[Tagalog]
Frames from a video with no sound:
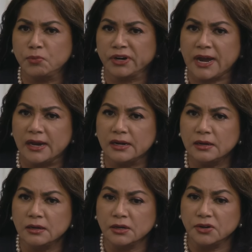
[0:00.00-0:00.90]
Morgana.
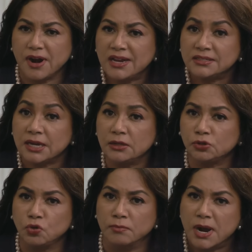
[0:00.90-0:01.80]
You're
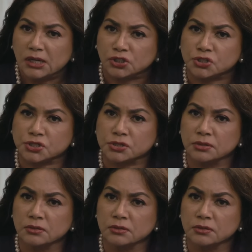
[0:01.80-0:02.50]
asking too much!